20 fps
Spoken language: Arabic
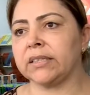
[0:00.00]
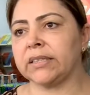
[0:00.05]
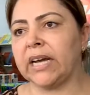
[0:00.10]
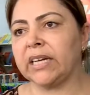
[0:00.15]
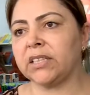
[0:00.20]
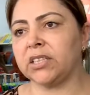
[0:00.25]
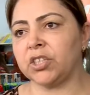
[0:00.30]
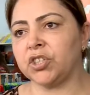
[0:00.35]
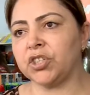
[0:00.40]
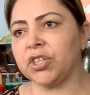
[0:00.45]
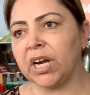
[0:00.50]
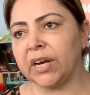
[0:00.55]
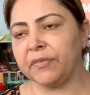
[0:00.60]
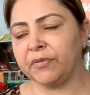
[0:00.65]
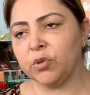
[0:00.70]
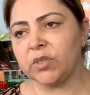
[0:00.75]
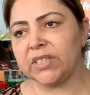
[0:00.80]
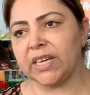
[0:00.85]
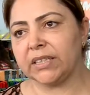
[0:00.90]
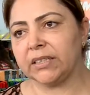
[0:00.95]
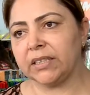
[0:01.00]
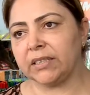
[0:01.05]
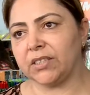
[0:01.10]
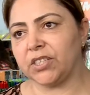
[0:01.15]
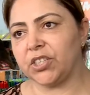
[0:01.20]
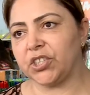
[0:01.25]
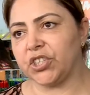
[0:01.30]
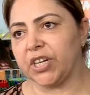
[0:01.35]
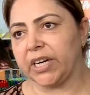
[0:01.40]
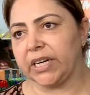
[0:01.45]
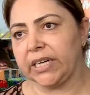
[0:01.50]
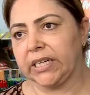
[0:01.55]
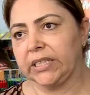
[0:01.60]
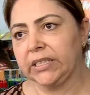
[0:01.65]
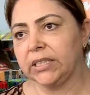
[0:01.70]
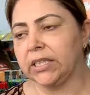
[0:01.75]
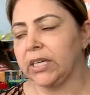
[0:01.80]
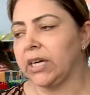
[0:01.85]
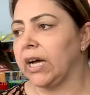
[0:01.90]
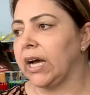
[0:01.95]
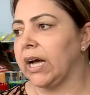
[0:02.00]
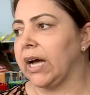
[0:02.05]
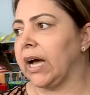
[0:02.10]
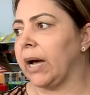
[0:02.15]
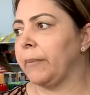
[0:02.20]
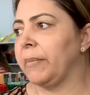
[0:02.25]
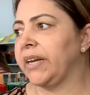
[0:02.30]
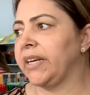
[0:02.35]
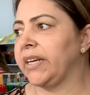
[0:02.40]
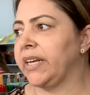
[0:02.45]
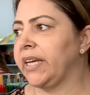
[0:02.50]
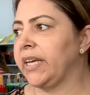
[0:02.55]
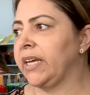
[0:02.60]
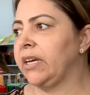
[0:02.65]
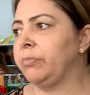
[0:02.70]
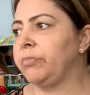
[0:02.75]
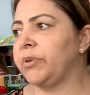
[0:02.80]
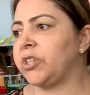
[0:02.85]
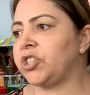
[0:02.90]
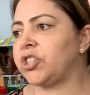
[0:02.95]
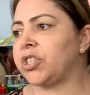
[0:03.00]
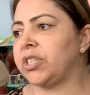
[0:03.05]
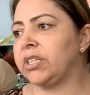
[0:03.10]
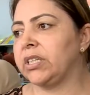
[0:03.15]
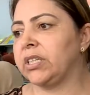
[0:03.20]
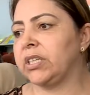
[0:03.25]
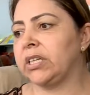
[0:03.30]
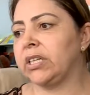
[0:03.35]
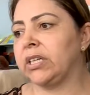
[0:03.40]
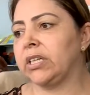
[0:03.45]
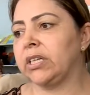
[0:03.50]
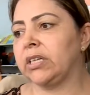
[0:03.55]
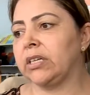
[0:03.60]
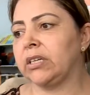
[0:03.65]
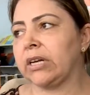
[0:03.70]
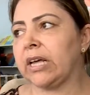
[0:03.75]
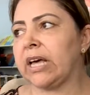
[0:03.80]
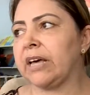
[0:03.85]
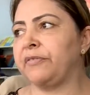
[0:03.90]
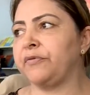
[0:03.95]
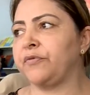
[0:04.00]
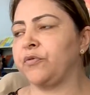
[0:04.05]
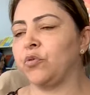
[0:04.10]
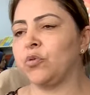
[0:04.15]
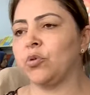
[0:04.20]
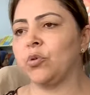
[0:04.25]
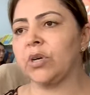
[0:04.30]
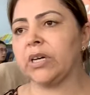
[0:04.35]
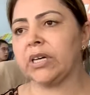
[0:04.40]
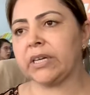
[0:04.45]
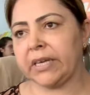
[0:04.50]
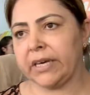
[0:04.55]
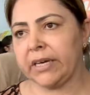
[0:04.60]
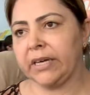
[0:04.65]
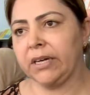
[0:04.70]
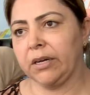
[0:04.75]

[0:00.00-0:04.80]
تحت إشراف وزارة التجارة عملناه باش نخفوا كاهل